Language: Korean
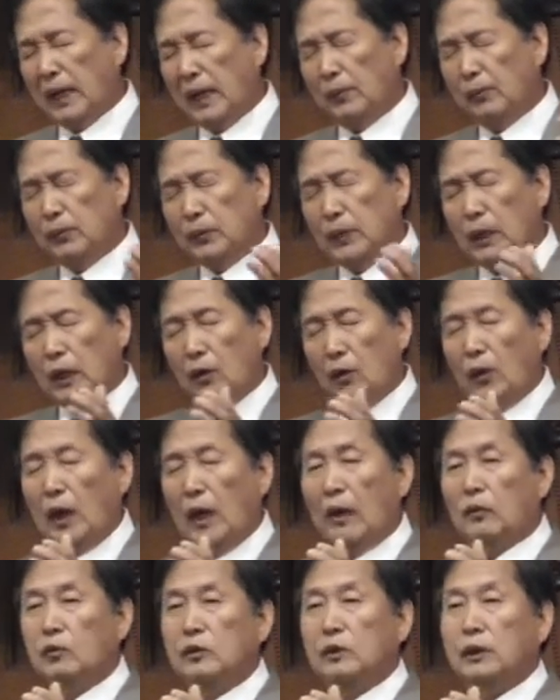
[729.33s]
맘대로
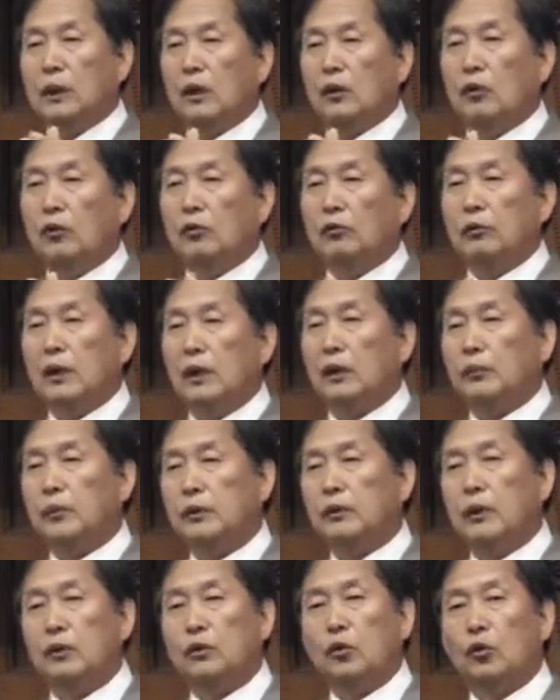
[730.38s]
아무때고 우리에게
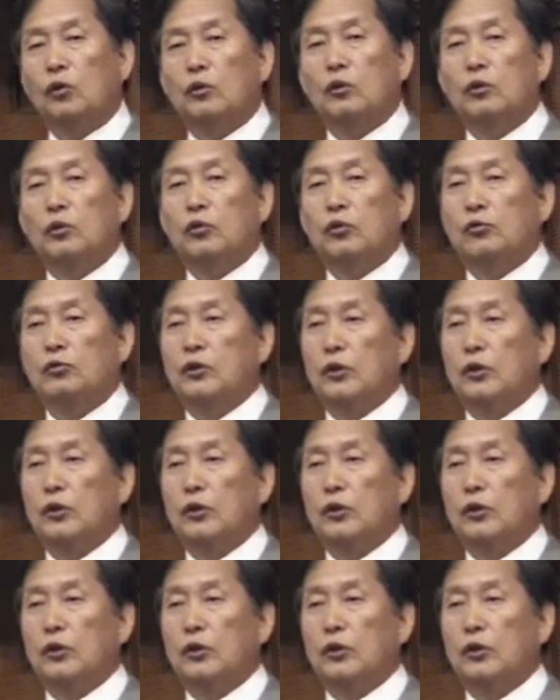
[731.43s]
필요한 도움을